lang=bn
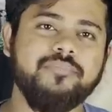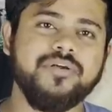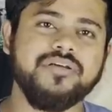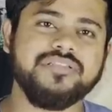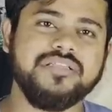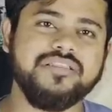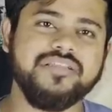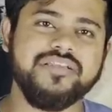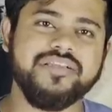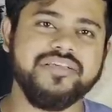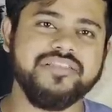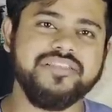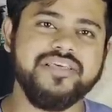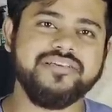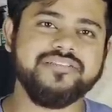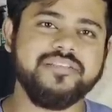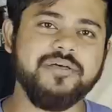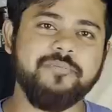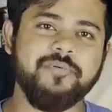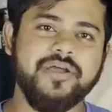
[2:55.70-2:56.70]
আমরা তাদেরকে
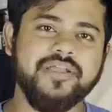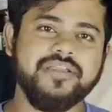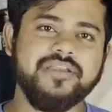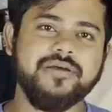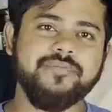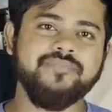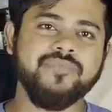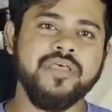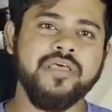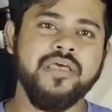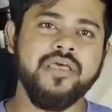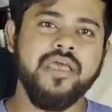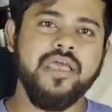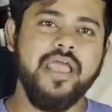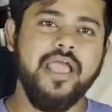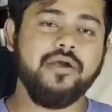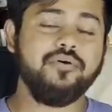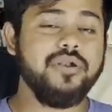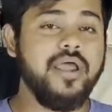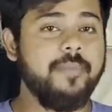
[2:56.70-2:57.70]
দেখতে পাই না
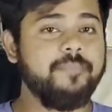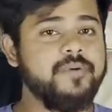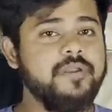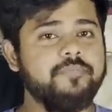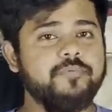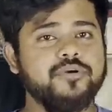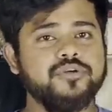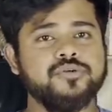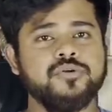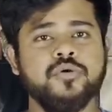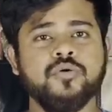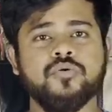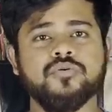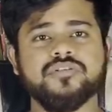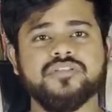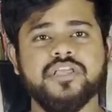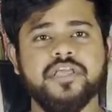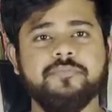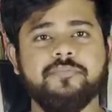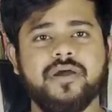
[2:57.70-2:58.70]
এখন আপনি প্রশ্ন
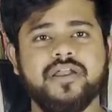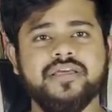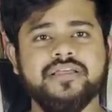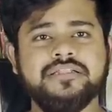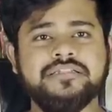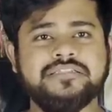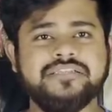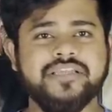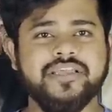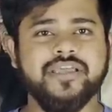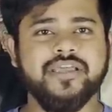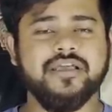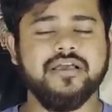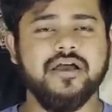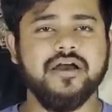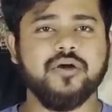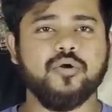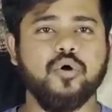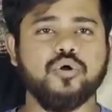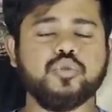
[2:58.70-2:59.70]
করতেই পারেন যে
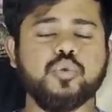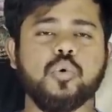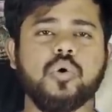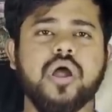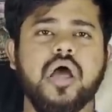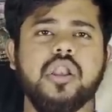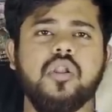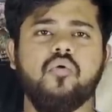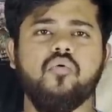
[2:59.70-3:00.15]
গতকাল